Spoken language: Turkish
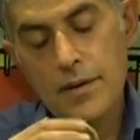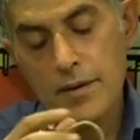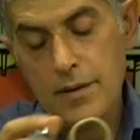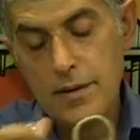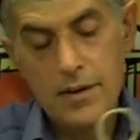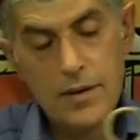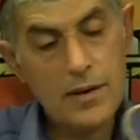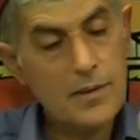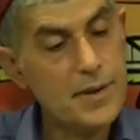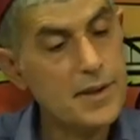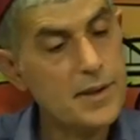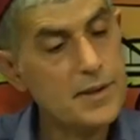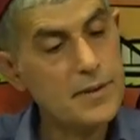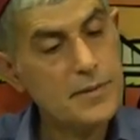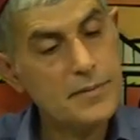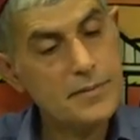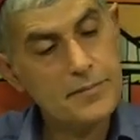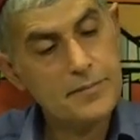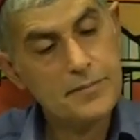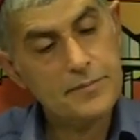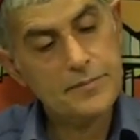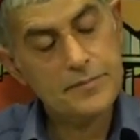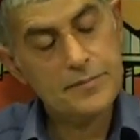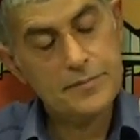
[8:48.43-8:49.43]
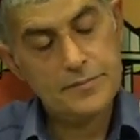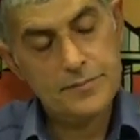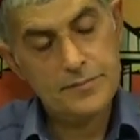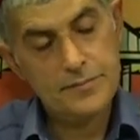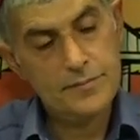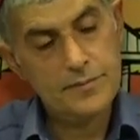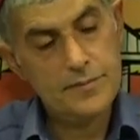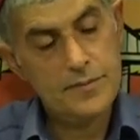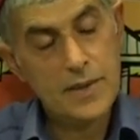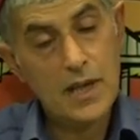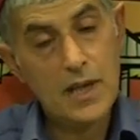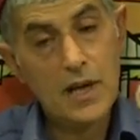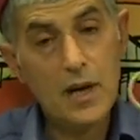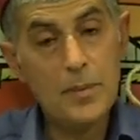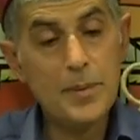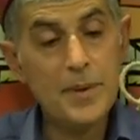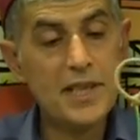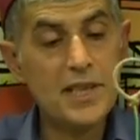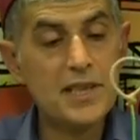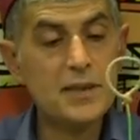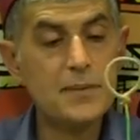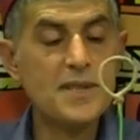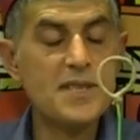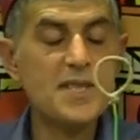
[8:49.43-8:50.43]
Evet.
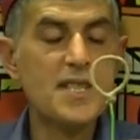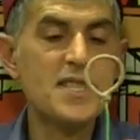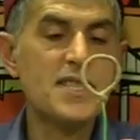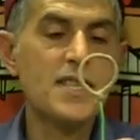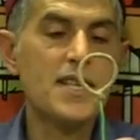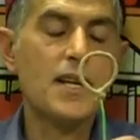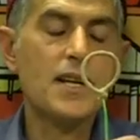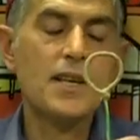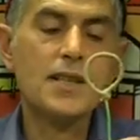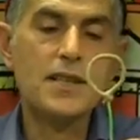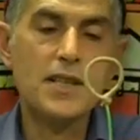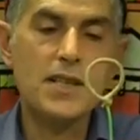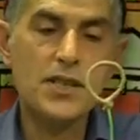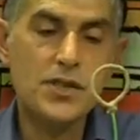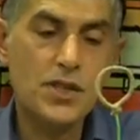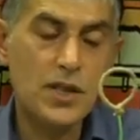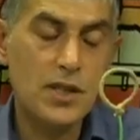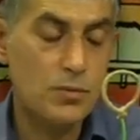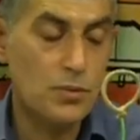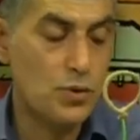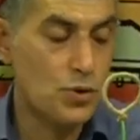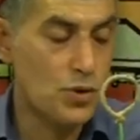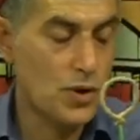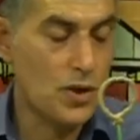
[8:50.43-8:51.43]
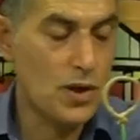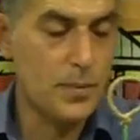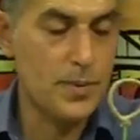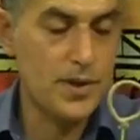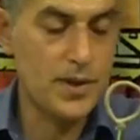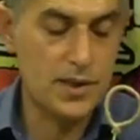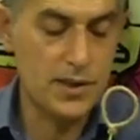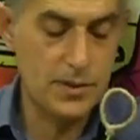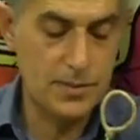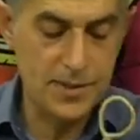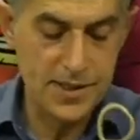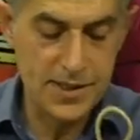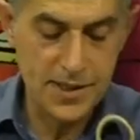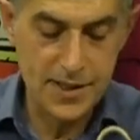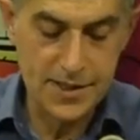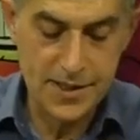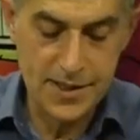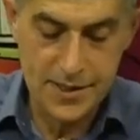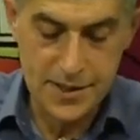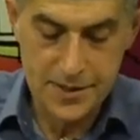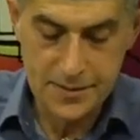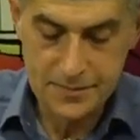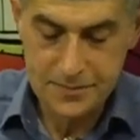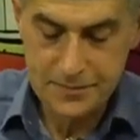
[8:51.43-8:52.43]
Aparatımız hazır arkadaşlar. Büyük aparatımız
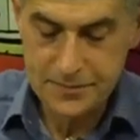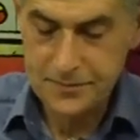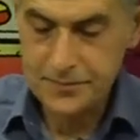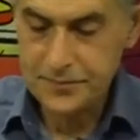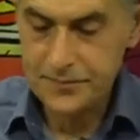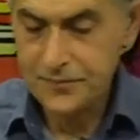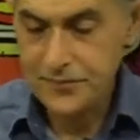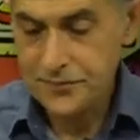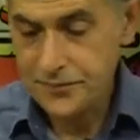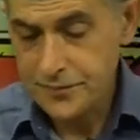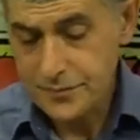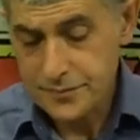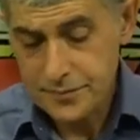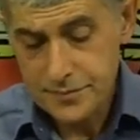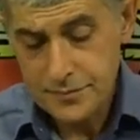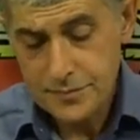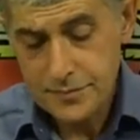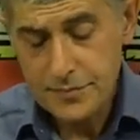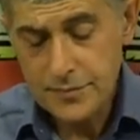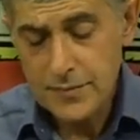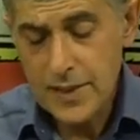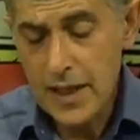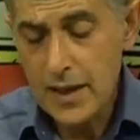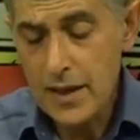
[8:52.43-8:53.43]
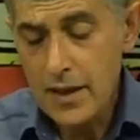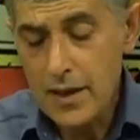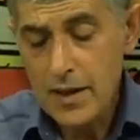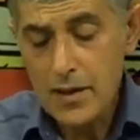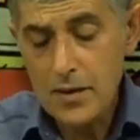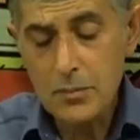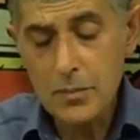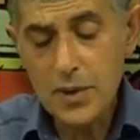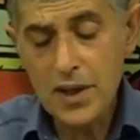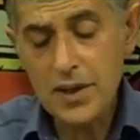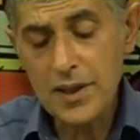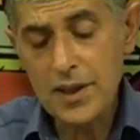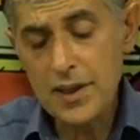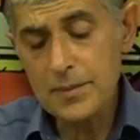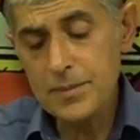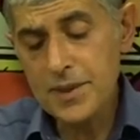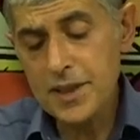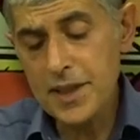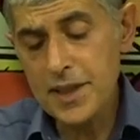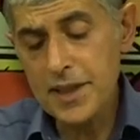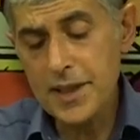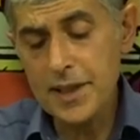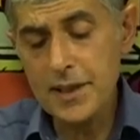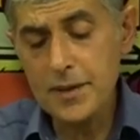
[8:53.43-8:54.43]
hazır. Bakalım
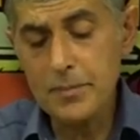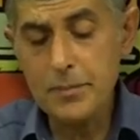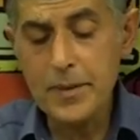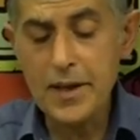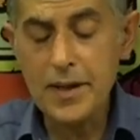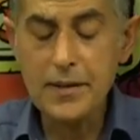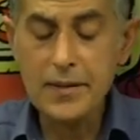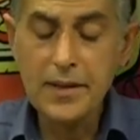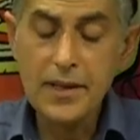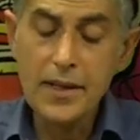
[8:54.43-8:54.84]
deneyelim be.